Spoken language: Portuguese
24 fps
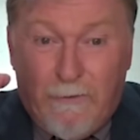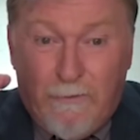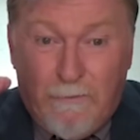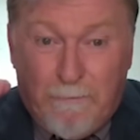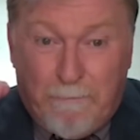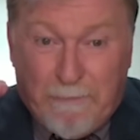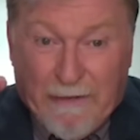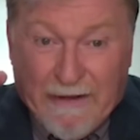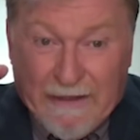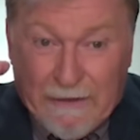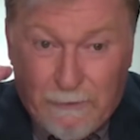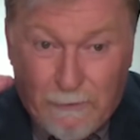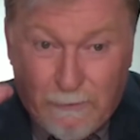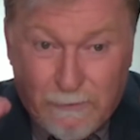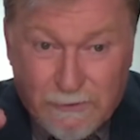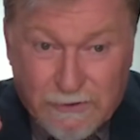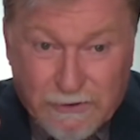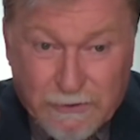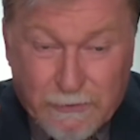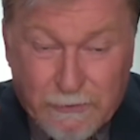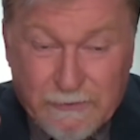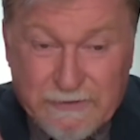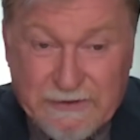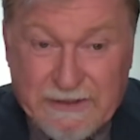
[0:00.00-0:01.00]
um
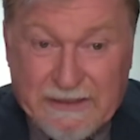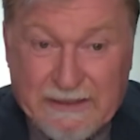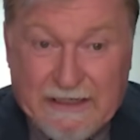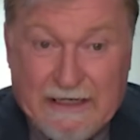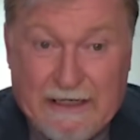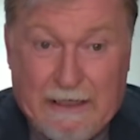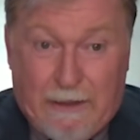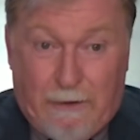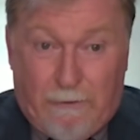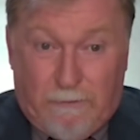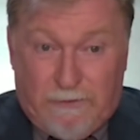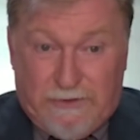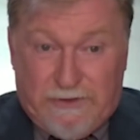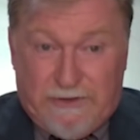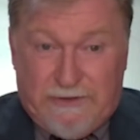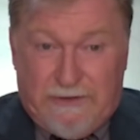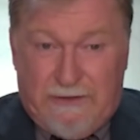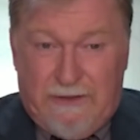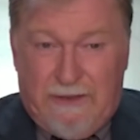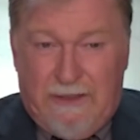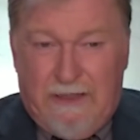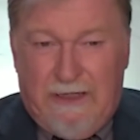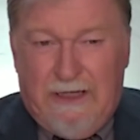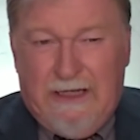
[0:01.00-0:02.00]
prenúncio de
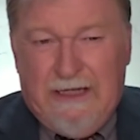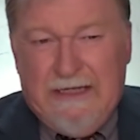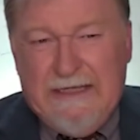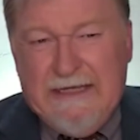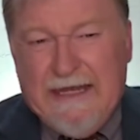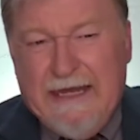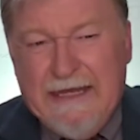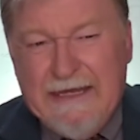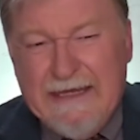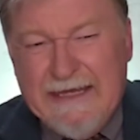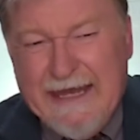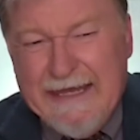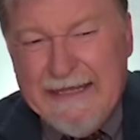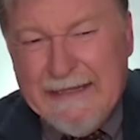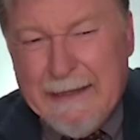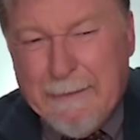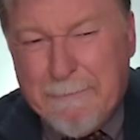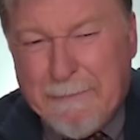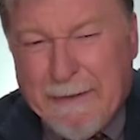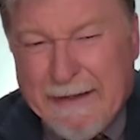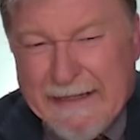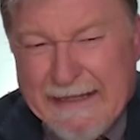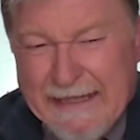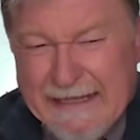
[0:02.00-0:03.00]
caos, e aí ainda
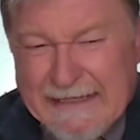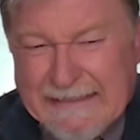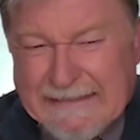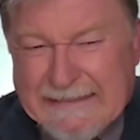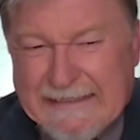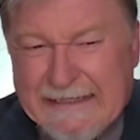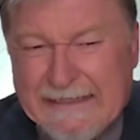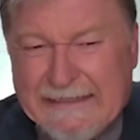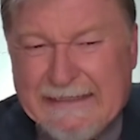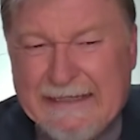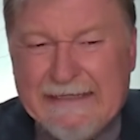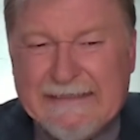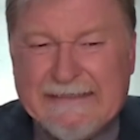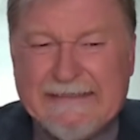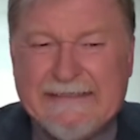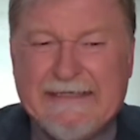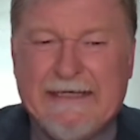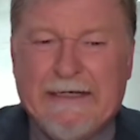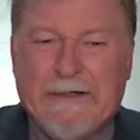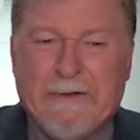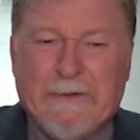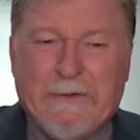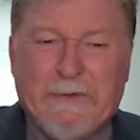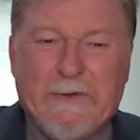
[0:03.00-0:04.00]
aparece
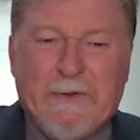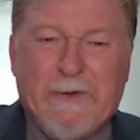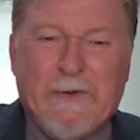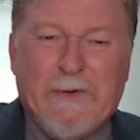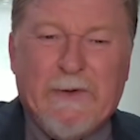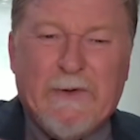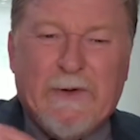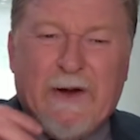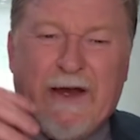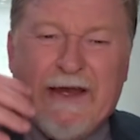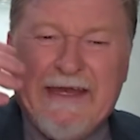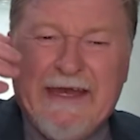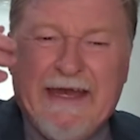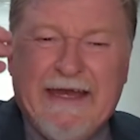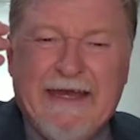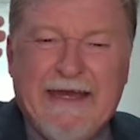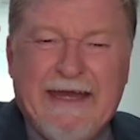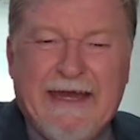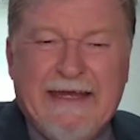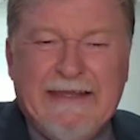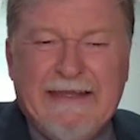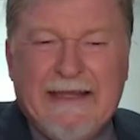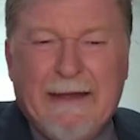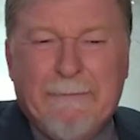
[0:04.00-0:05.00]
TCU,
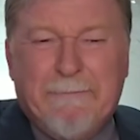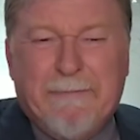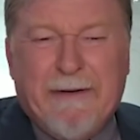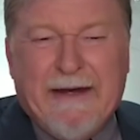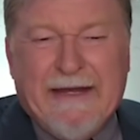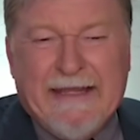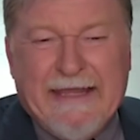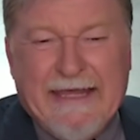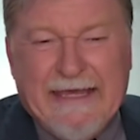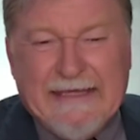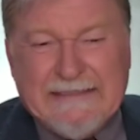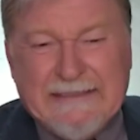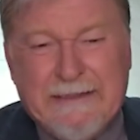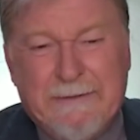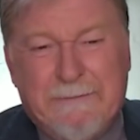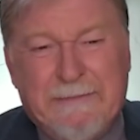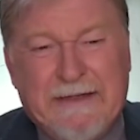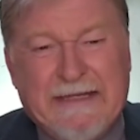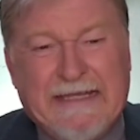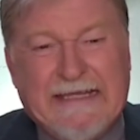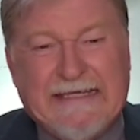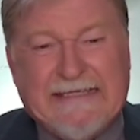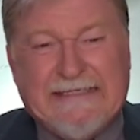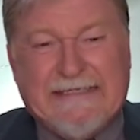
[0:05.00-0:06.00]
aí ainda aparece
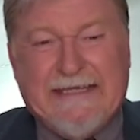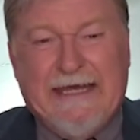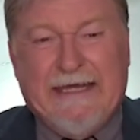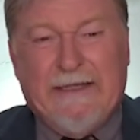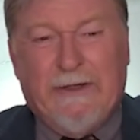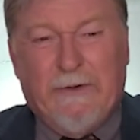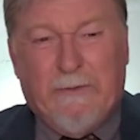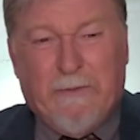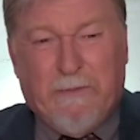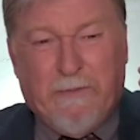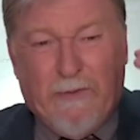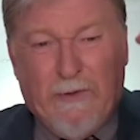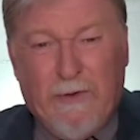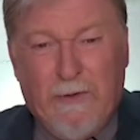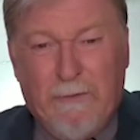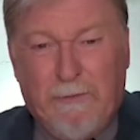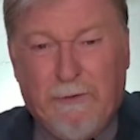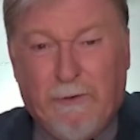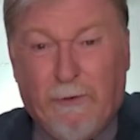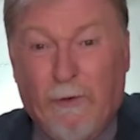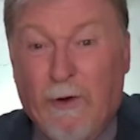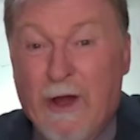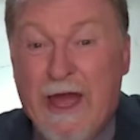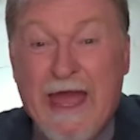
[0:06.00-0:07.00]
Ministério
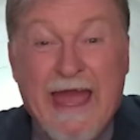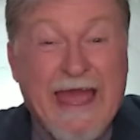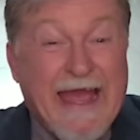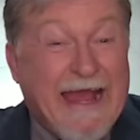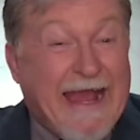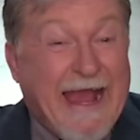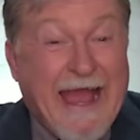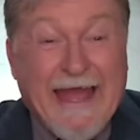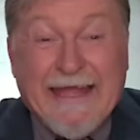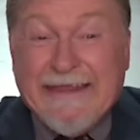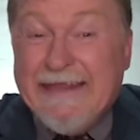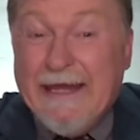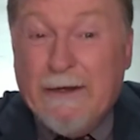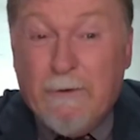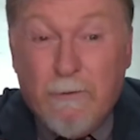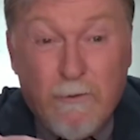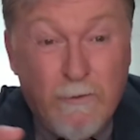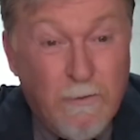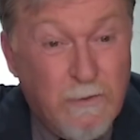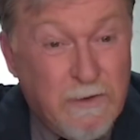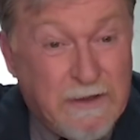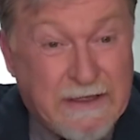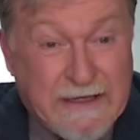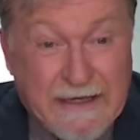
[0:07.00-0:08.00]
Público, cada
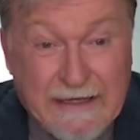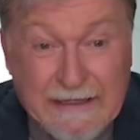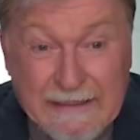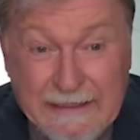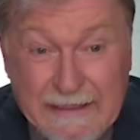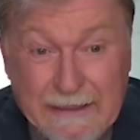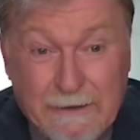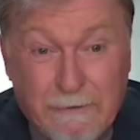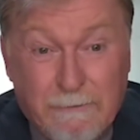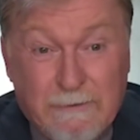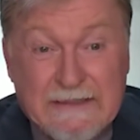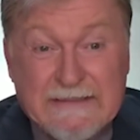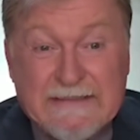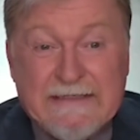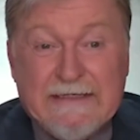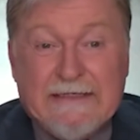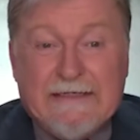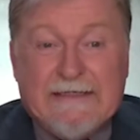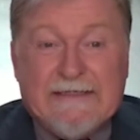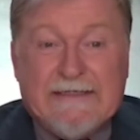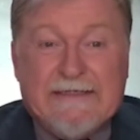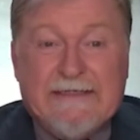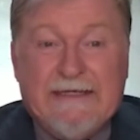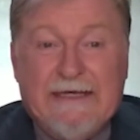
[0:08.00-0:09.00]
um querendo
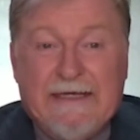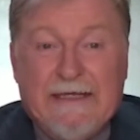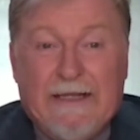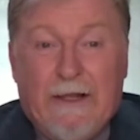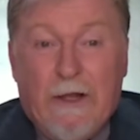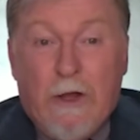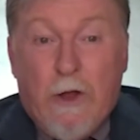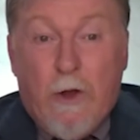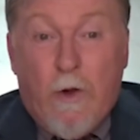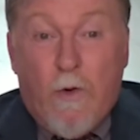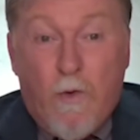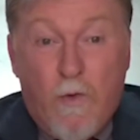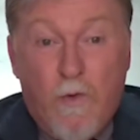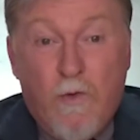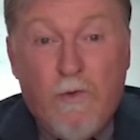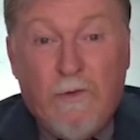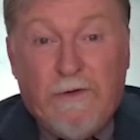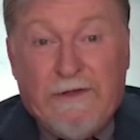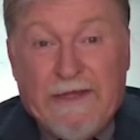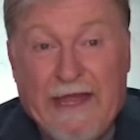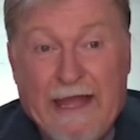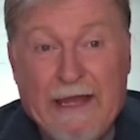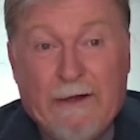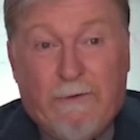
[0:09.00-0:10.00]
exercer um
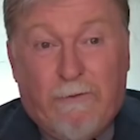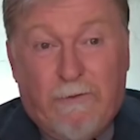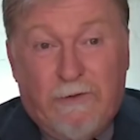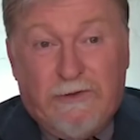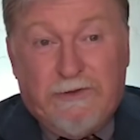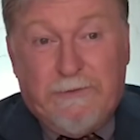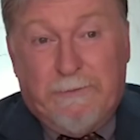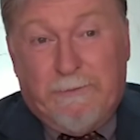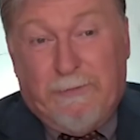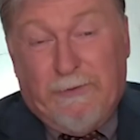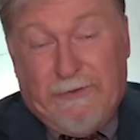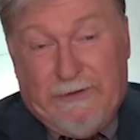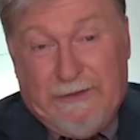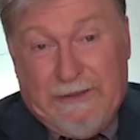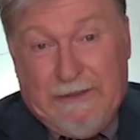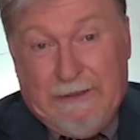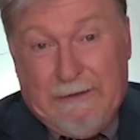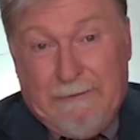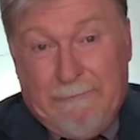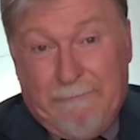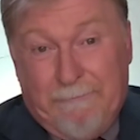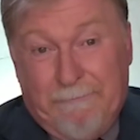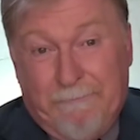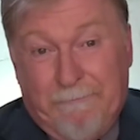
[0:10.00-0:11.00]
naco de poder.
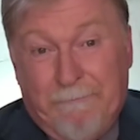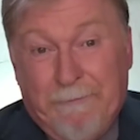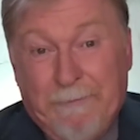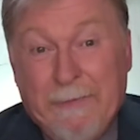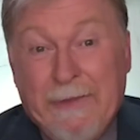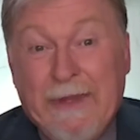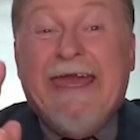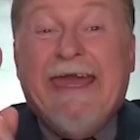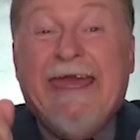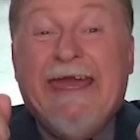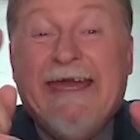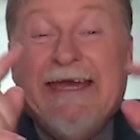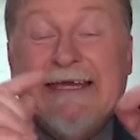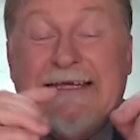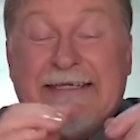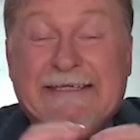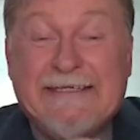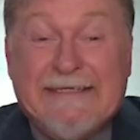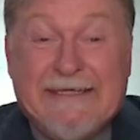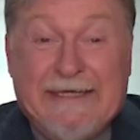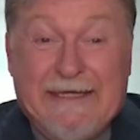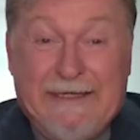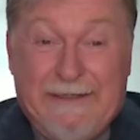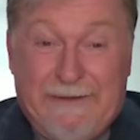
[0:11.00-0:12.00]

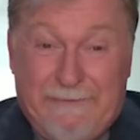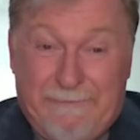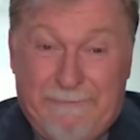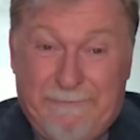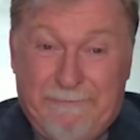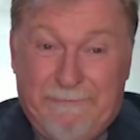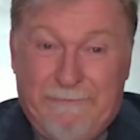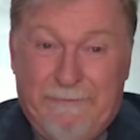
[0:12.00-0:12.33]
Eis que,